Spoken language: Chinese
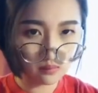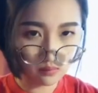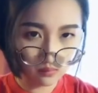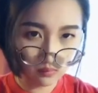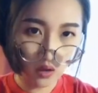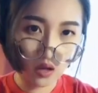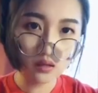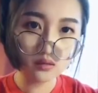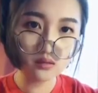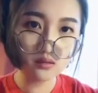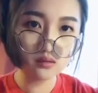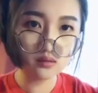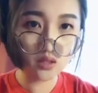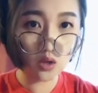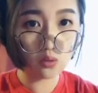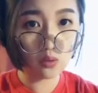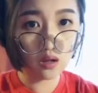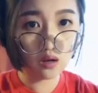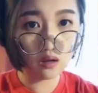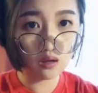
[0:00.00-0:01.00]
不好意思，我
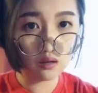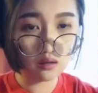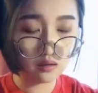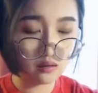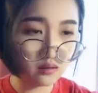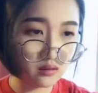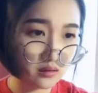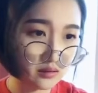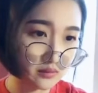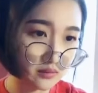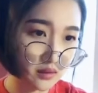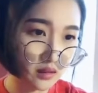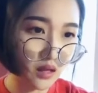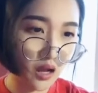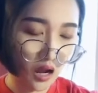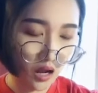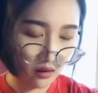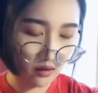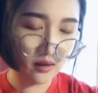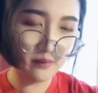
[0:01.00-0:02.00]
手断了。那还有？
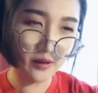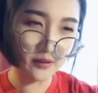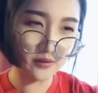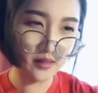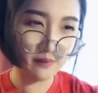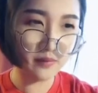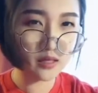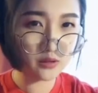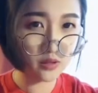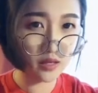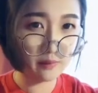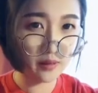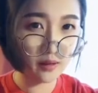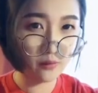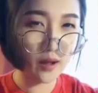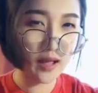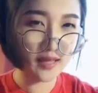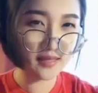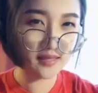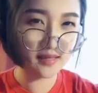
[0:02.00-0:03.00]
好了，宝贝，闭嘴吧，
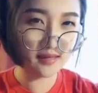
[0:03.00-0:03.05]
我爱